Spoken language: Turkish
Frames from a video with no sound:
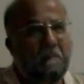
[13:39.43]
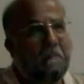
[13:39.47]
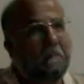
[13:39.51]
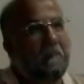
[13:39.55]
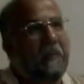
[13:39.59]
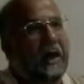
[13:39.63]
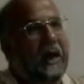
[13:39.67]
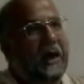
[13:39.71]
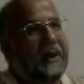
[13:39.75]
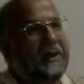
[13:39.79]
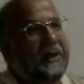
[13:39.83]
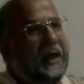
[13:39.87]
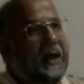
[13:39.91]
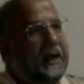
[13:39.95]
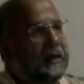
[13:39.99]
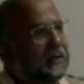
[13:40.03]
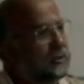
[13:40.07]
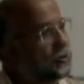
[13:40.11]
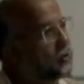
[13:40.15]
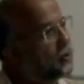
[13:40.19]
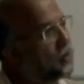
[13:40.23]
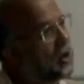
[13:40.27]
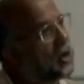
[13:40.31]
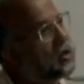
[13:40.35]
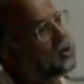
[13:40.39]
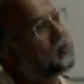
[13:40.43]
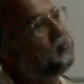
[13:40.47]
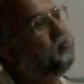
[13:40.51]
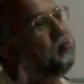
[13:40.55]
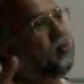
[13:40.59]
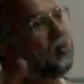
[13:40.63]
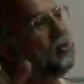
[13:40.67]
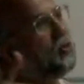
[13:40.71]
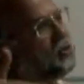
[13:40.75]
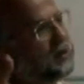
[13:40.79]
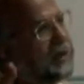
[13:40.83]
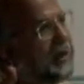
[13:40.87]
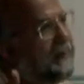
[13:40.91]
mana, söz
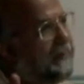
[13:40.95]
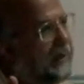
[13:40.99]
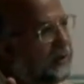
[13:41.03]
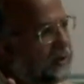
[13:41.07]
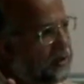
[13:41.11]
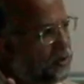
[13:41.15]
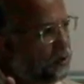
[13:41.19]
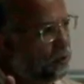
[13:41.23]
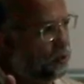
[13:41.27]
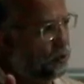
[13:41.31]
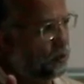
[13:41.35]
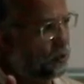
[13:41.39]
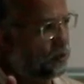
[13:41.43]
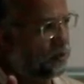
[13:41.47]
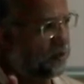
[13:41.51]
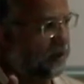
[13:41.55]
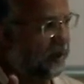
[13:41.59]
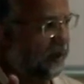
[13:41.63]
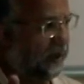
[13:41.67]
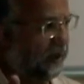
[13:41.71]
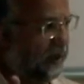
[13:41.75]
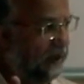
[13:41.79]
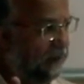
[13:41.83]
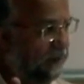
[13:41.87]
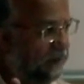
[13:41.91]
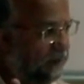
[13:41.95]
bunu demek istiyor sana.